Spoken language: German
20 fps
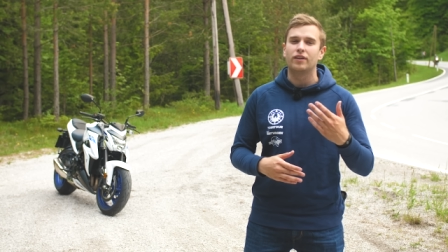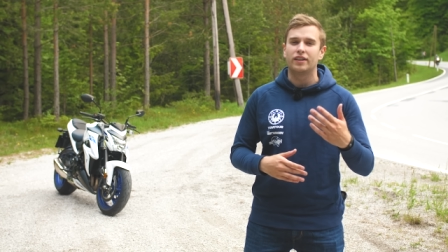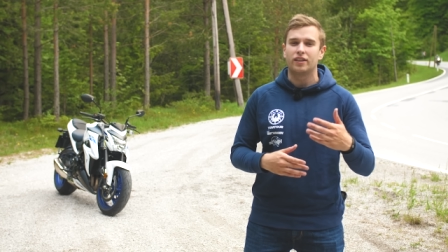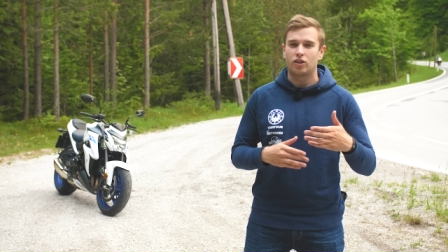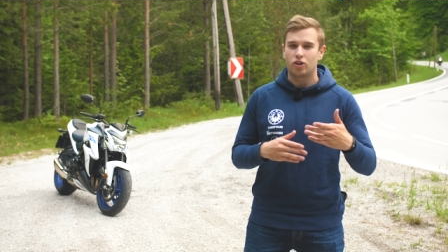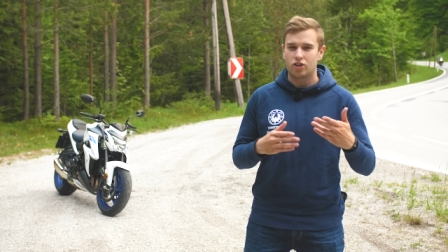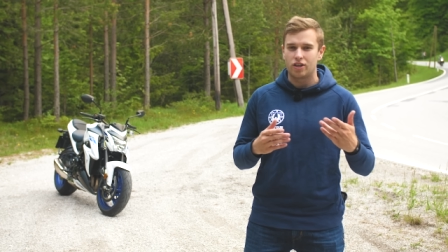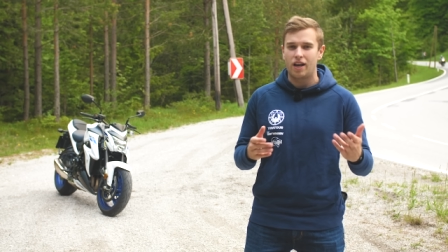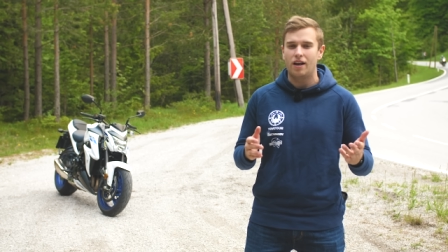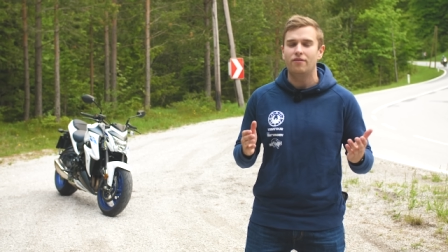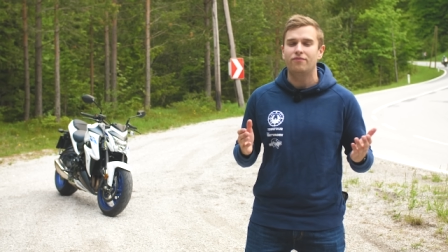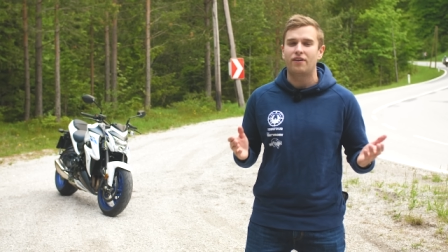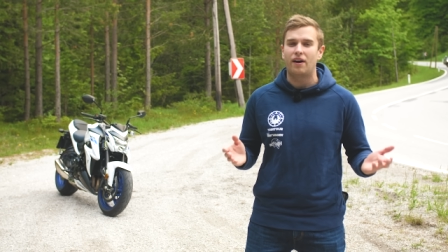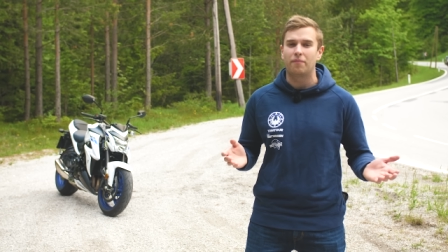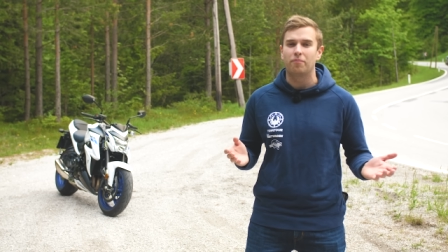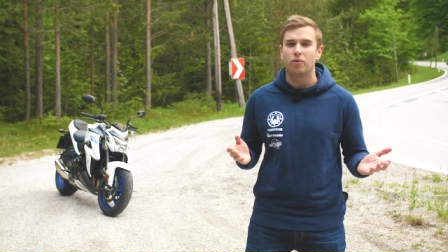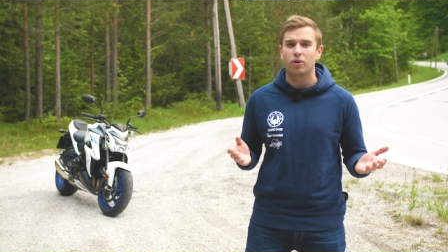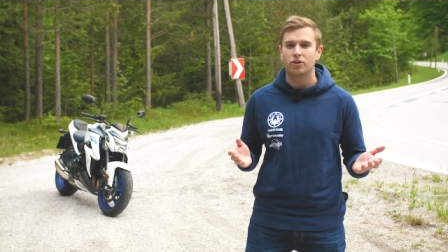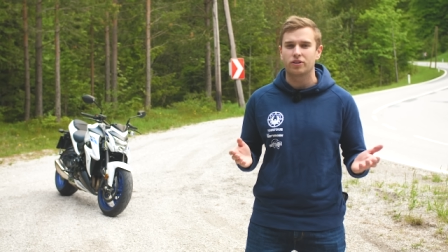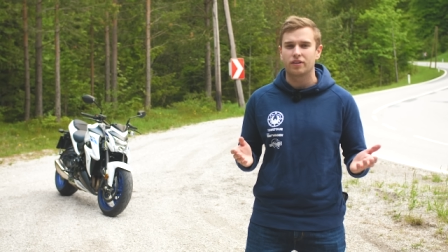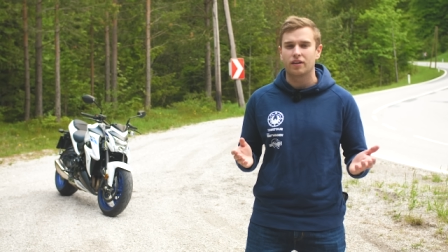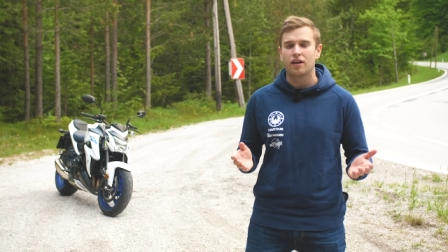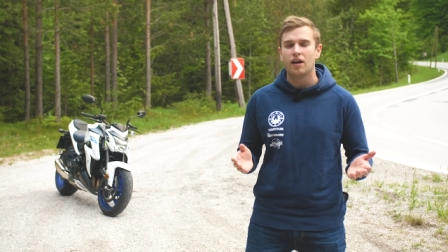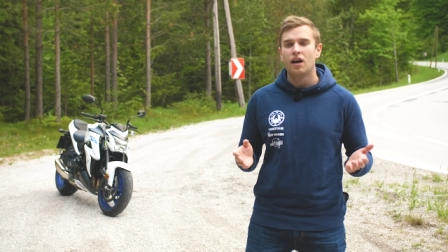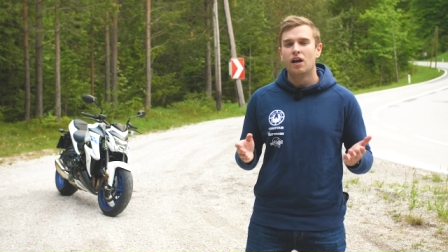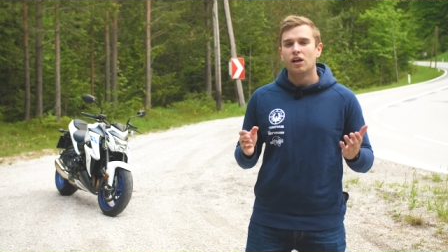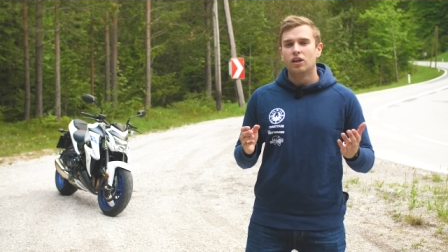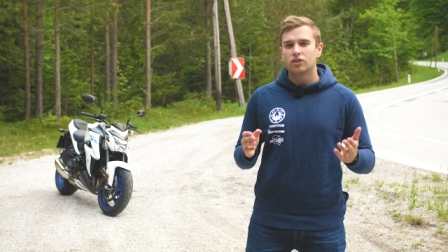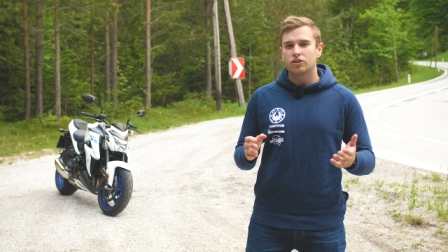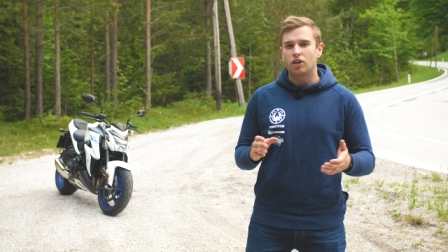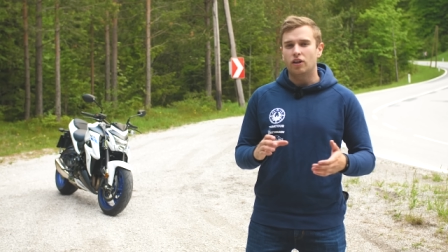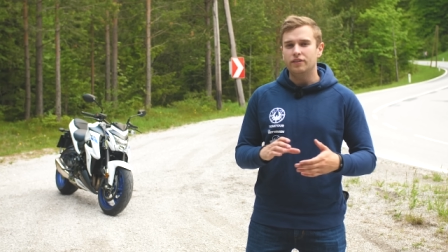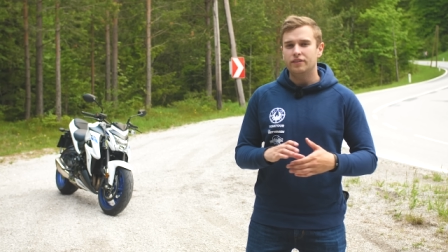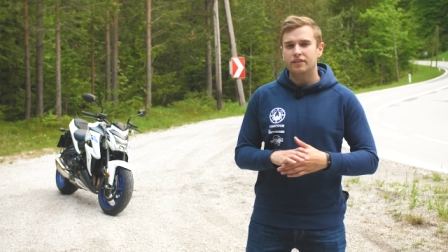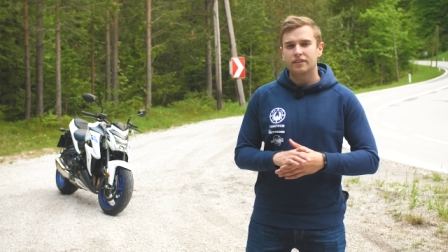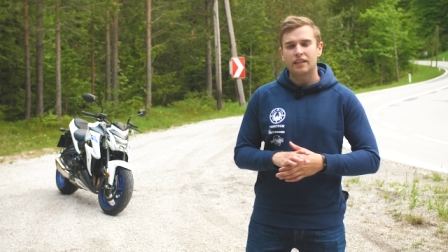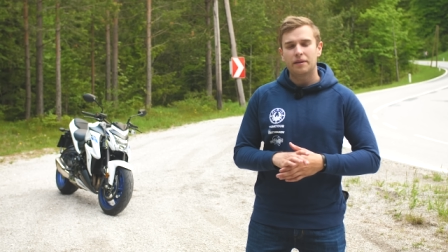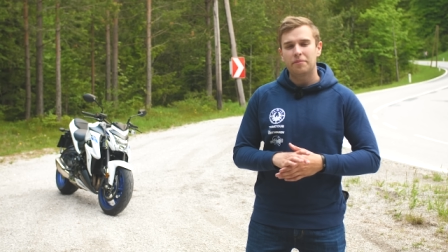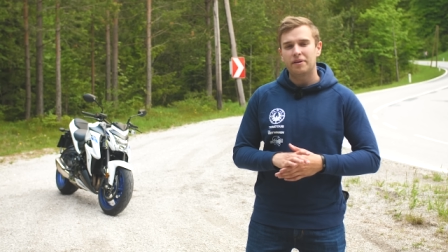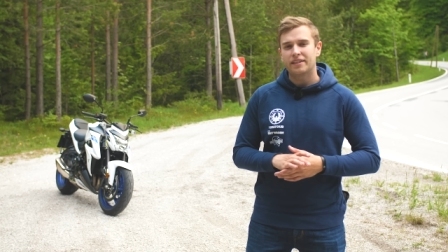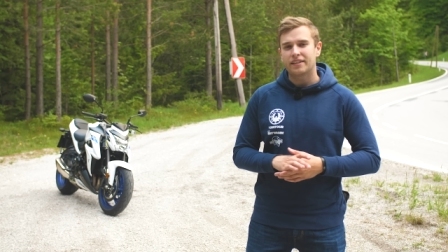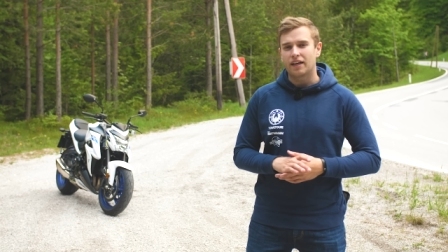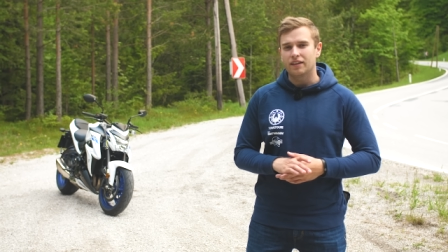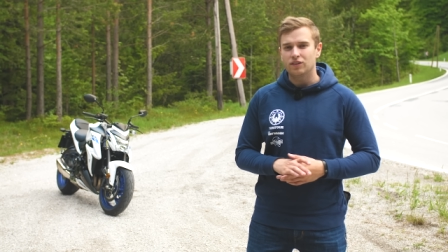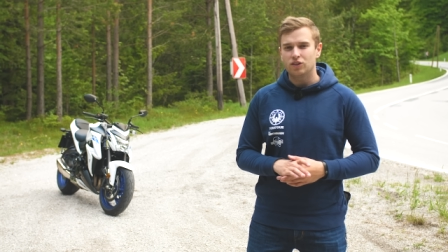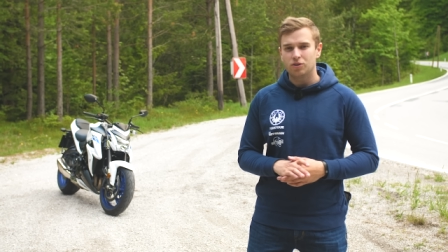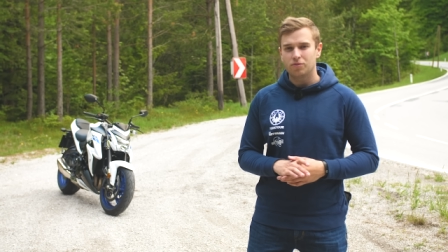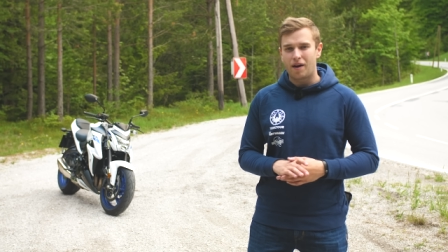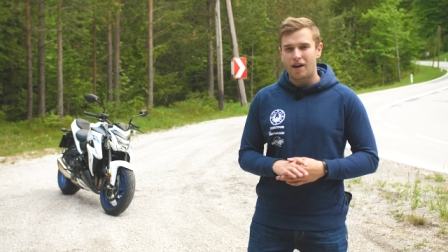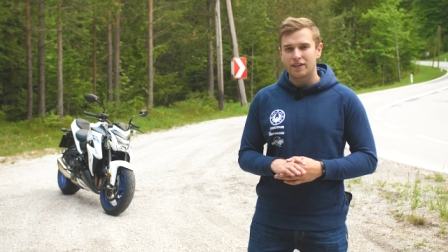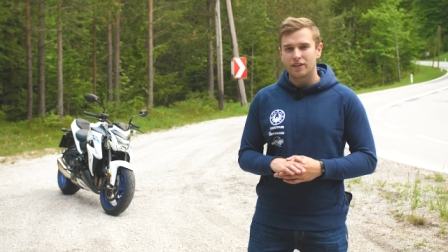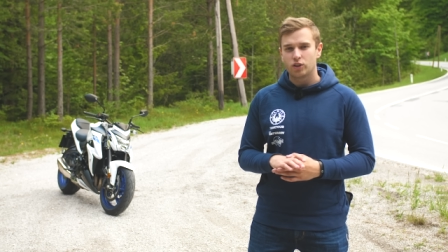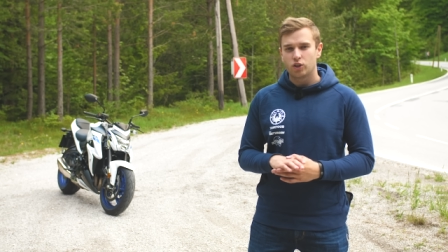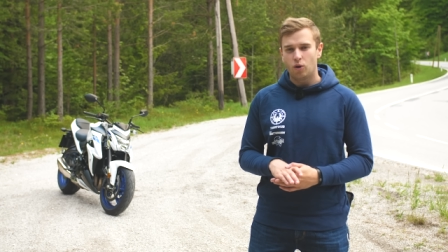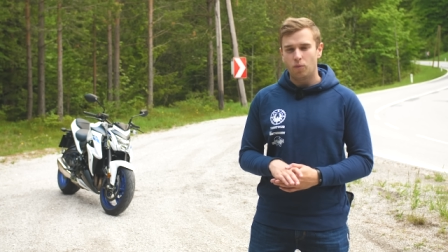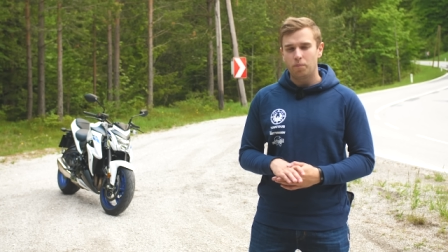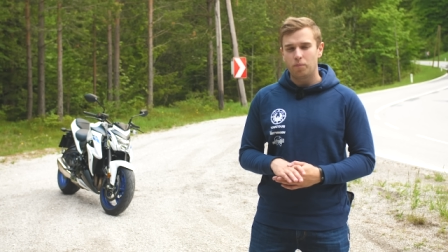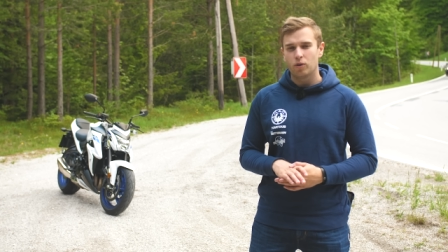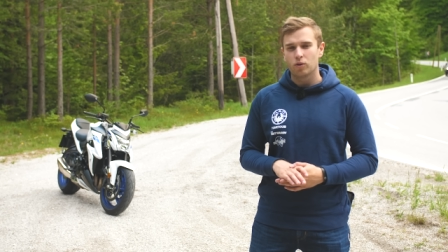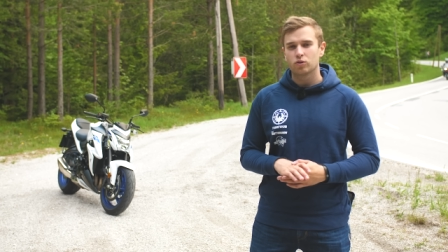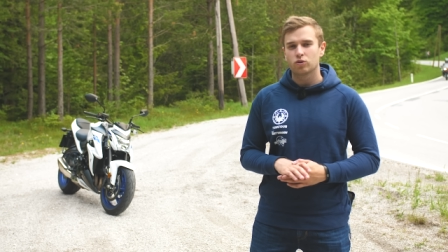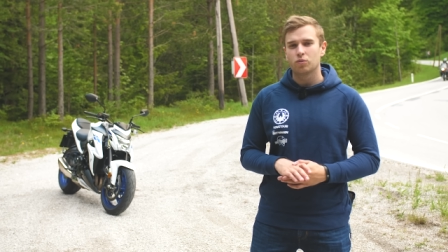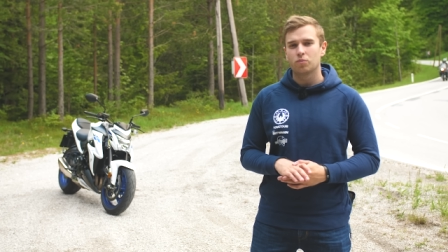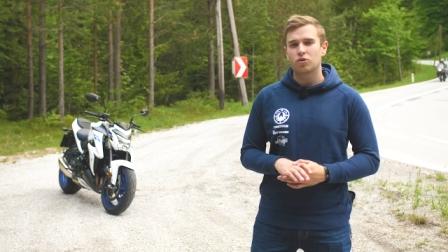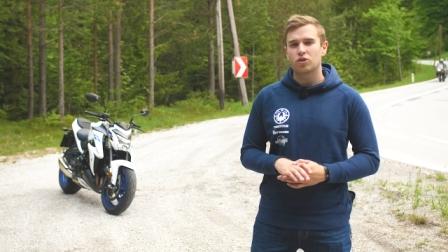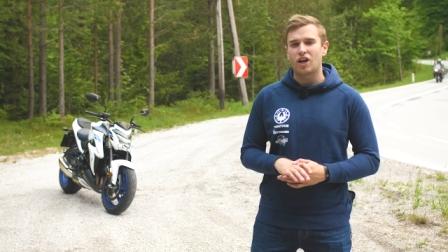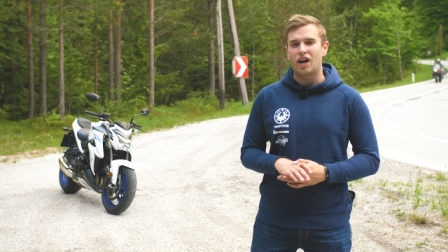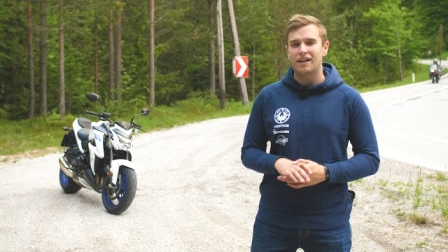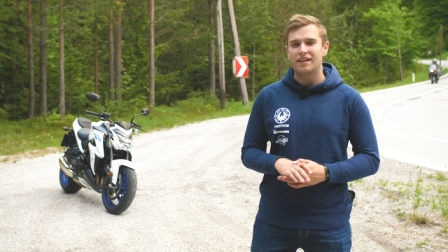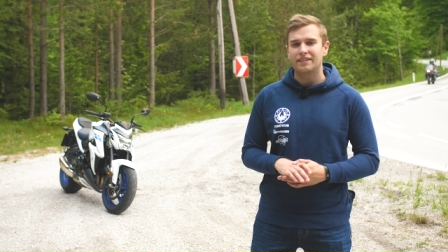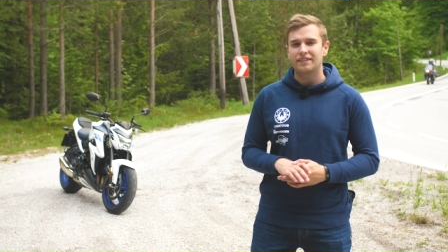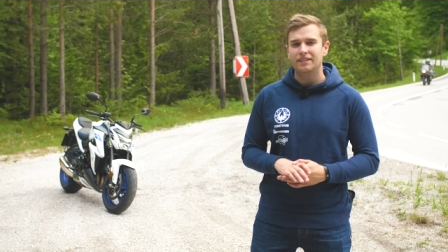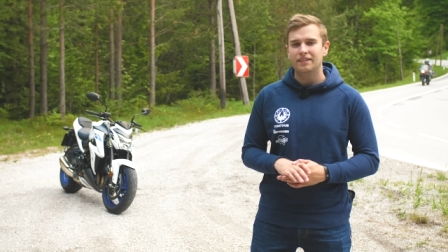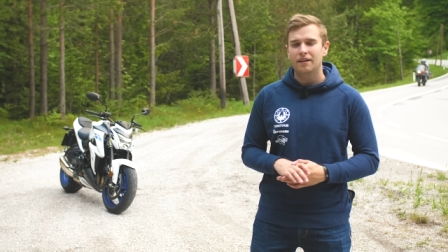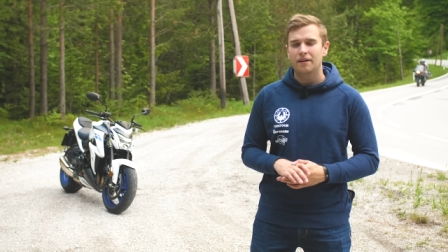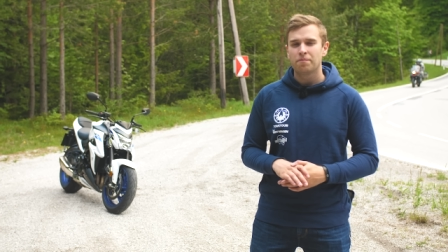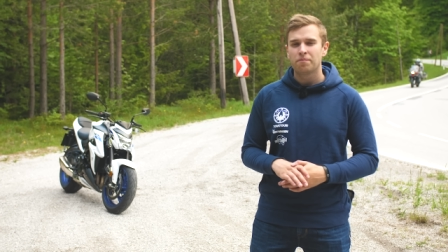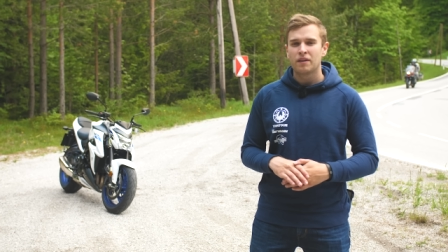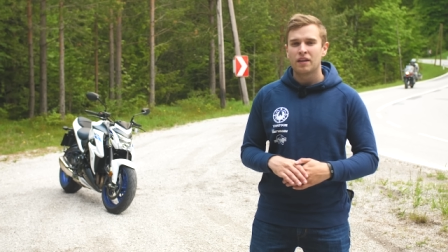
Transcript: wirklich schnell fahren möchte. Sonst nehme ich ganz normal die Kupplung zum Schalten.